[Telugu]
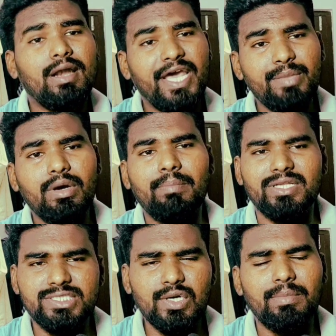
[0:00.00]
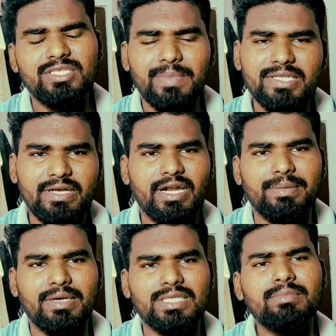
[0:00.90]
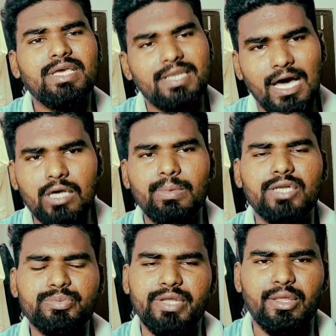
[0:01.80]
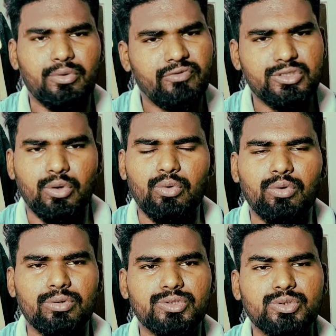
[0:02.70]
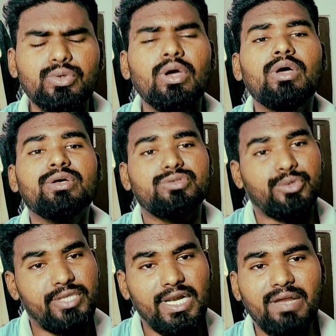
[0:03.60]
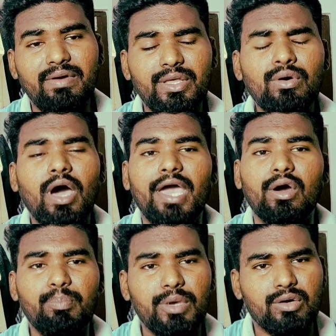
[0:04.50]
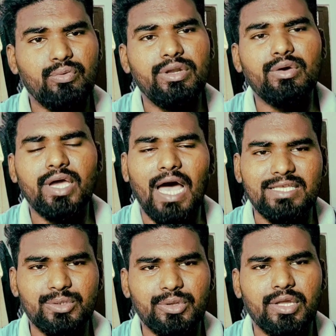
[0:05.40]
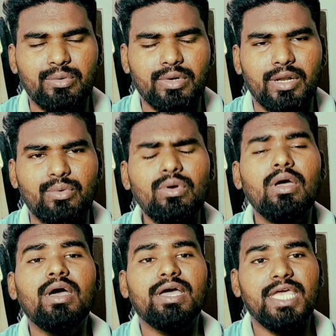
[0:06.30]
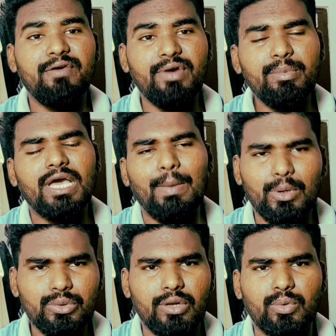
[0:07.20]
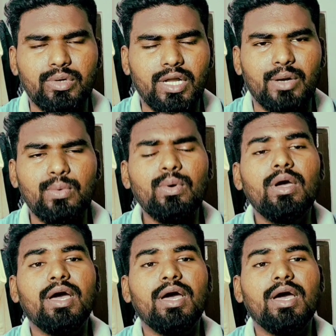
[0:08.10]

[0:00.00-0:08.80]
లేదు మాకు బడ్జెట్లో మంచి బ్రాండ్స్ కావాలంటే మాత్రం ఈ నాలుగు బ్రాండ్స్ మీరు రూపించి కొనుక్కోవచ్చు సో ఇదండి వీడియో ఐ హోప్ మీకు వీడియోకి ఆన్సర్ అవుతుంది అనుకుంటున్నాను ఈ వీడియో మీకు హెల్ప్ అవుతుంది అనుకుంటున్నాను